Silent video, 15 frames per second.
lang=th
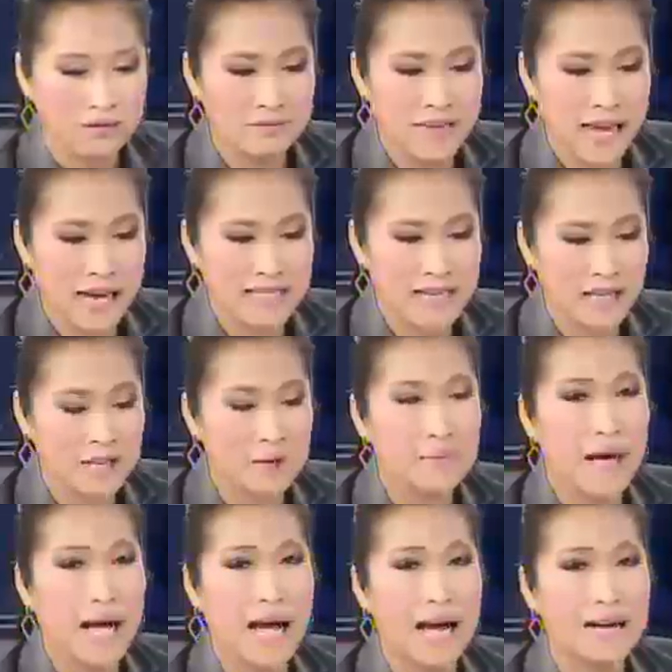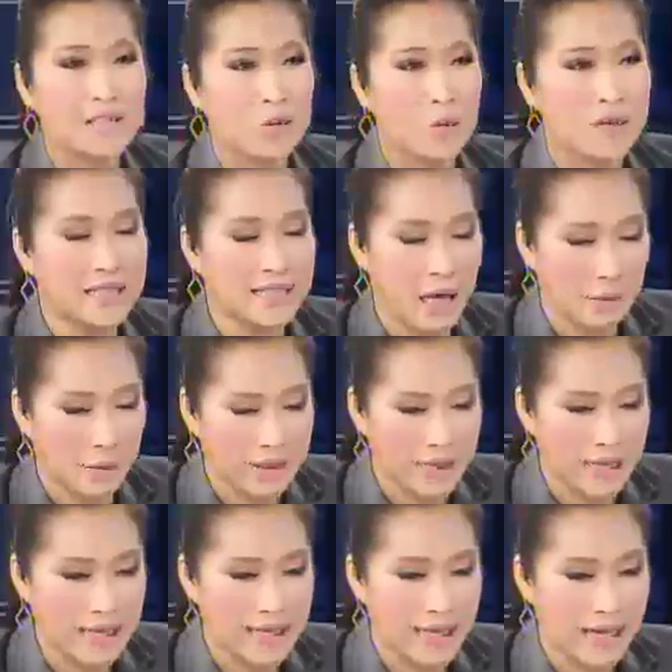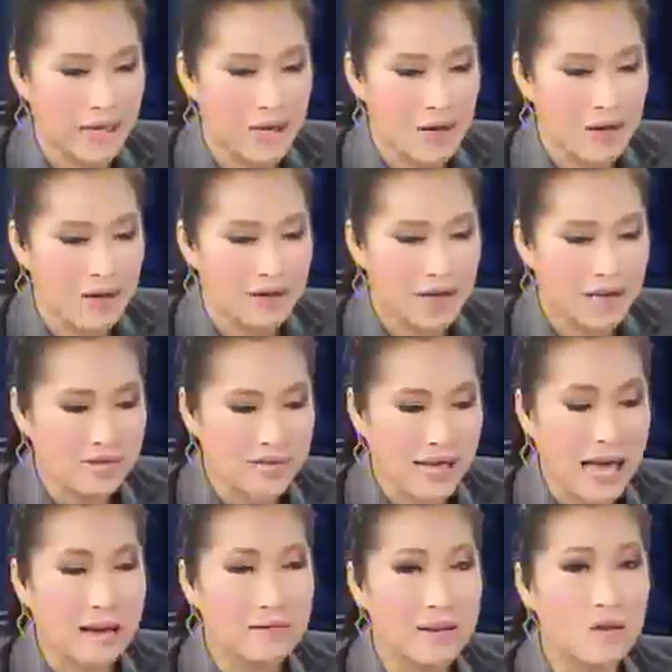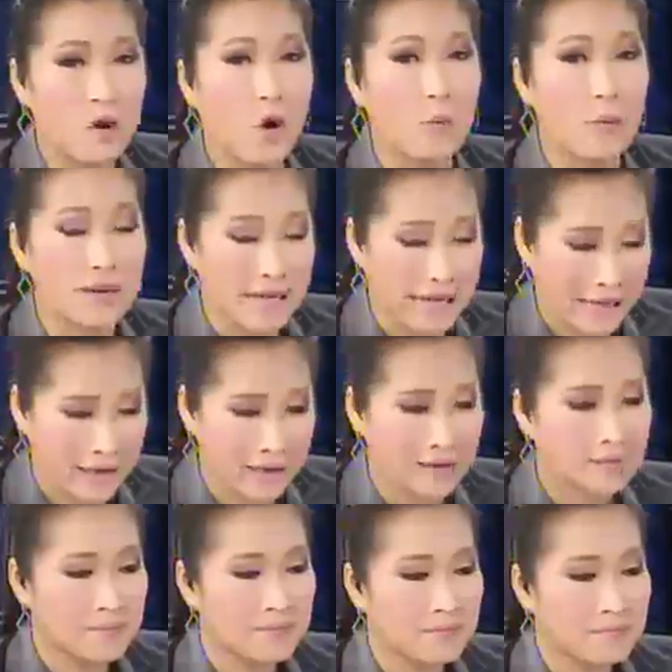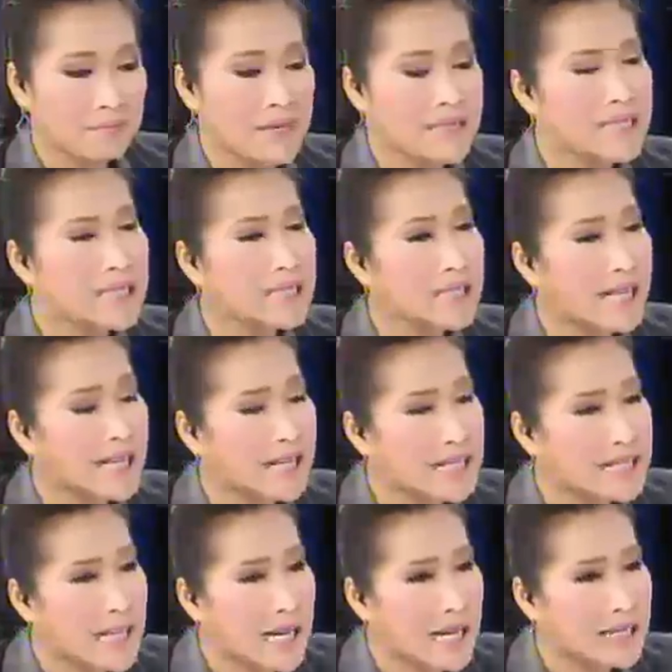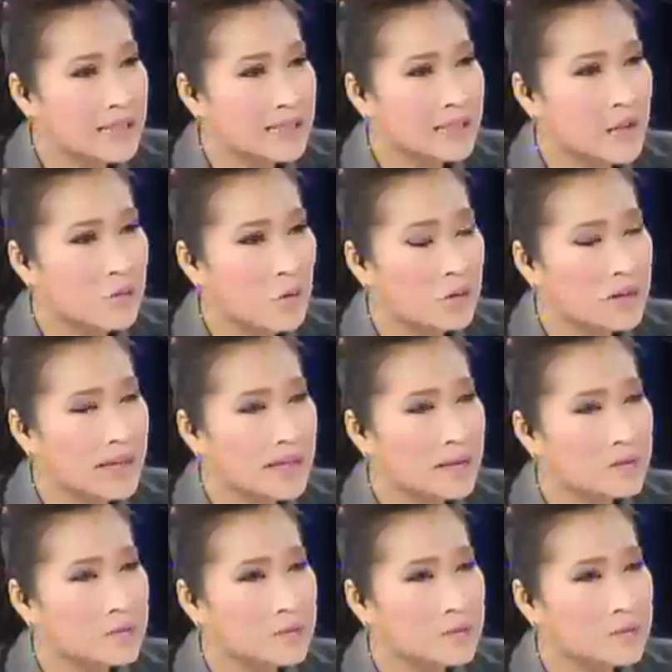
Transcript: หญ้าหยาดน้ำค้างแต่ว่าในต่างประเทศเนี่ยรักษาเรื่องของมะเร็งมันชื่ออะไรคะอาจารย์ในวงนั้น